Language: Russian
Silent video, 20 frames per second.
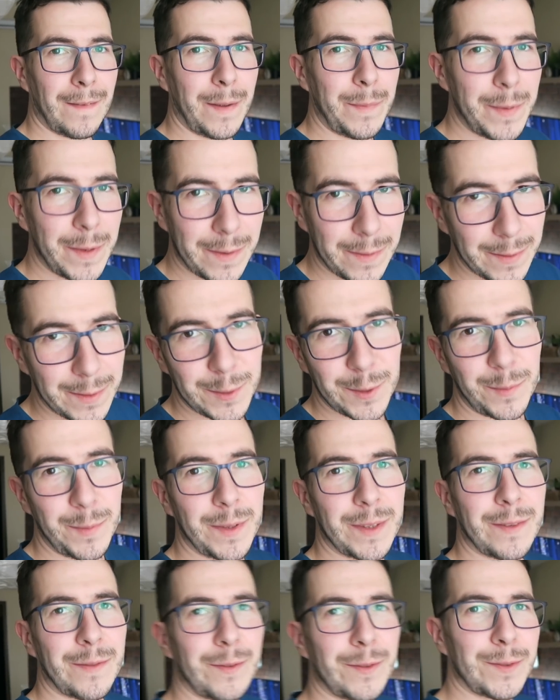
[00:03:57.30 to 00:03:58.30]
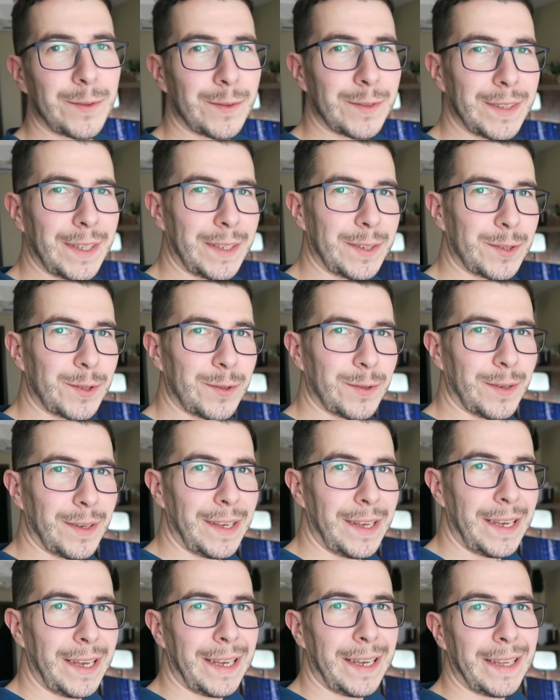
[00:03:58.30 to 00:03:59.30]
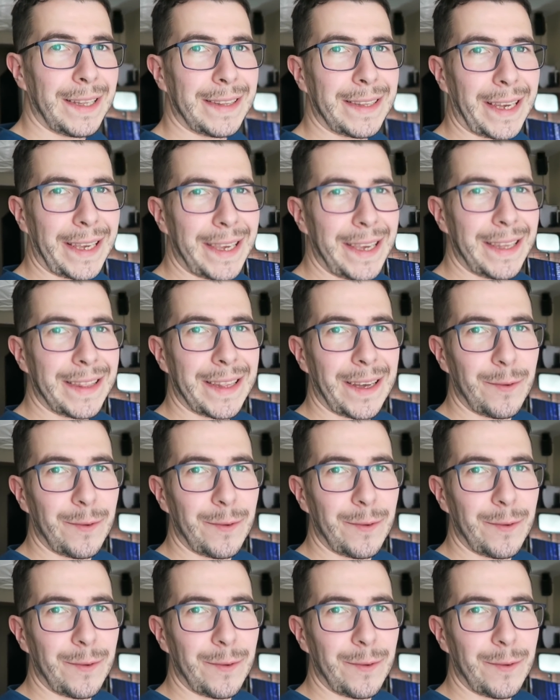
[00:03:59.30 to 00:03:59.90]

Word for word: Во-первых, что мне довелось узнать, что такие